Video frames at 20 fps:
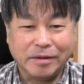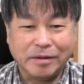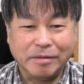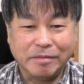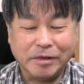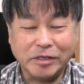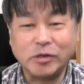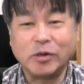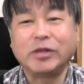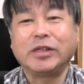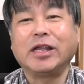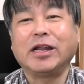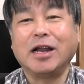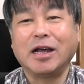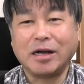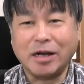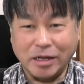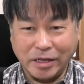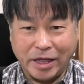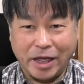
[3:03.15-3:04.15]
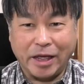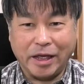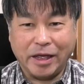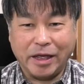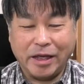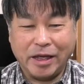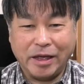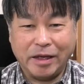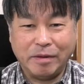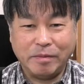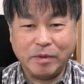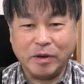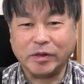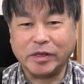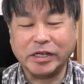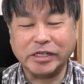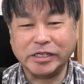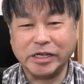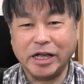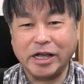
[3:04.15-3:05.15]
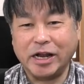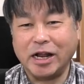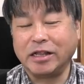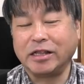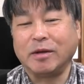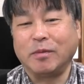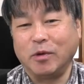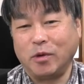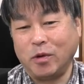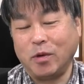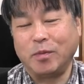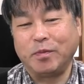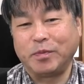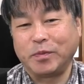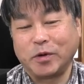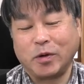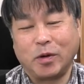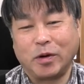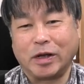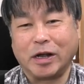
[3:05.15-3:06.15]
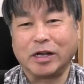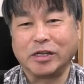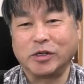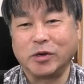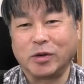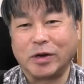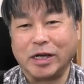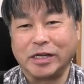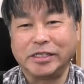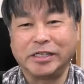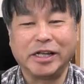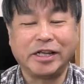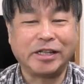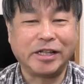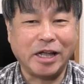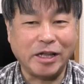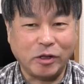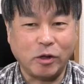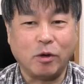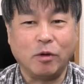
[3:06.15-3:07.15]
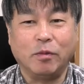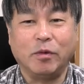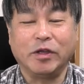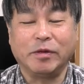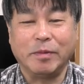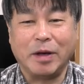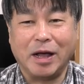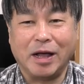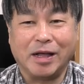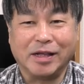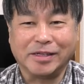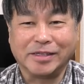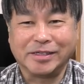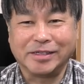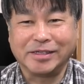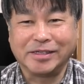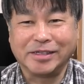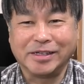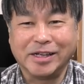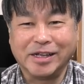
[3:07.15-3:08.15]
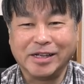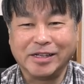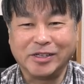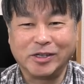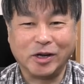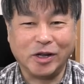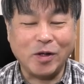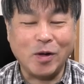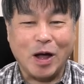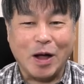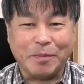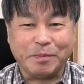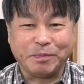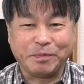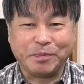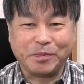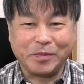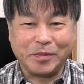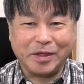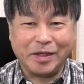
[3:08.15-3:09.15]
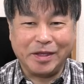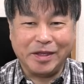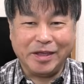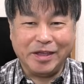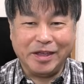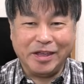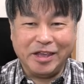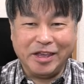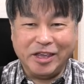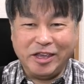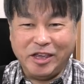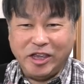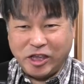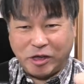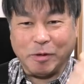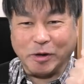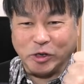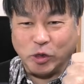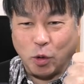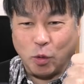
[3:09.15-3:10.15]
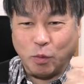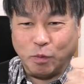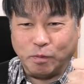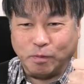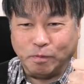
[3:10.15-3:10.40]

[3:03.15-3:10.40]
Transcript: まあ、そういった中で、まあ、私が選んだものこれから紹介していきたいと思いますそれでは行きましょうっ